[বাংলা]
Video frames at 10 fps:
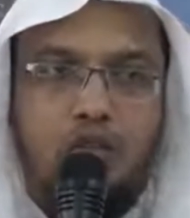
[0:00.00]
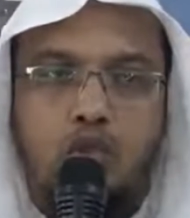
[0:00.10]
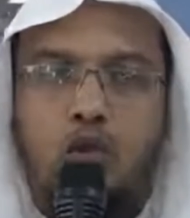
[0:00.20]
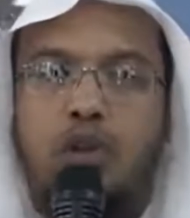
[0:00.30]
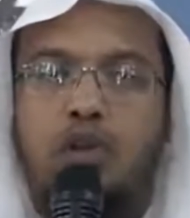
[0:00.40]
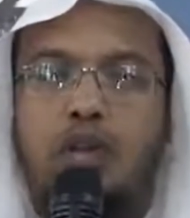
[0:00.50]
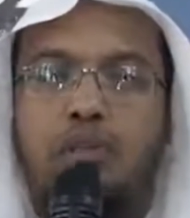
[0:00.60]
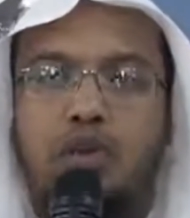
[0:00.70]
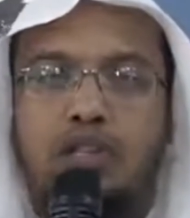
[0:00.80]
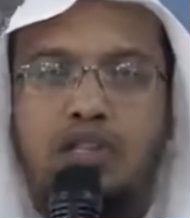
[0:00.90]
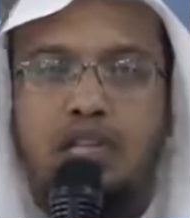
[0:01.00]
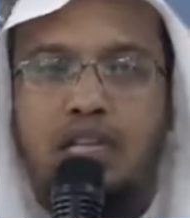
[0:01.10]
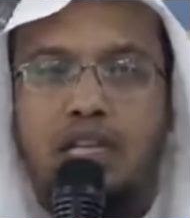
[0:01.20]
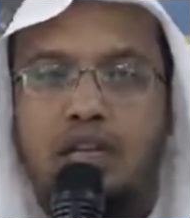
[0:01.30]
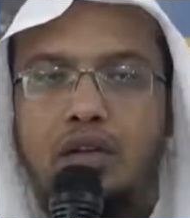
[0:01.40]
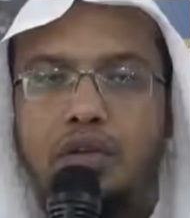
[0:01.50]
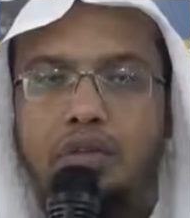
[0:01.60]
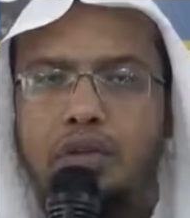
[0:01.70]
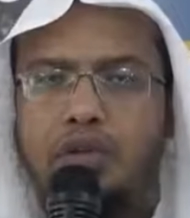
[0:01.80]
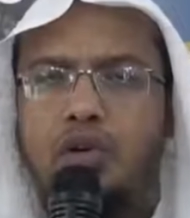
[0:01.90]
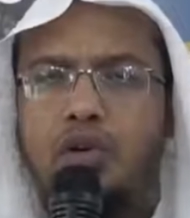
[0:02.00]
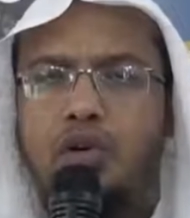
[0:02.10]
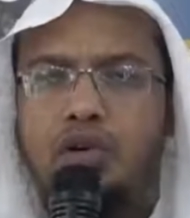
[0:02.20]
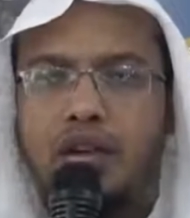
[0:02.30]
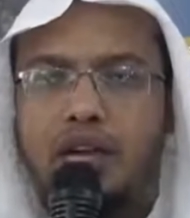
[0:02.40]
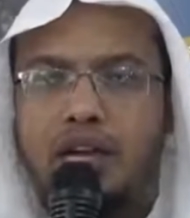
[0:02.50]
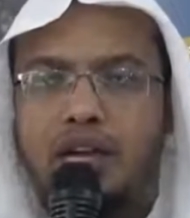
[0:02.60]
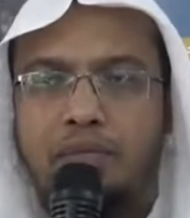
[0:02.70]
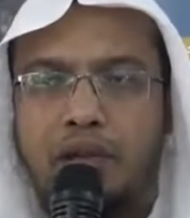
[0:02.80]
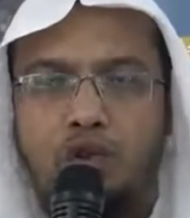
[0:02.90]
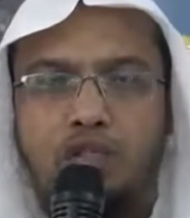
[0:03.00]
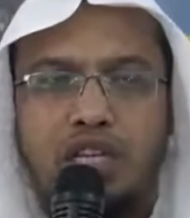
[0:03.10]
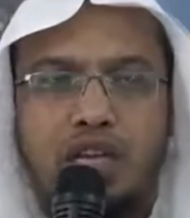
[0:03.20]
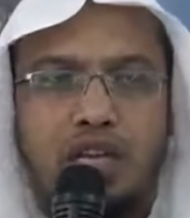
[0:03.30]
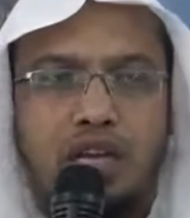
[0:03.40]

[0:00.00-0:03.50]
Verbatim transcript: চূড়ায় ওঠার পরে তিনি বিকট আকারে মানুষের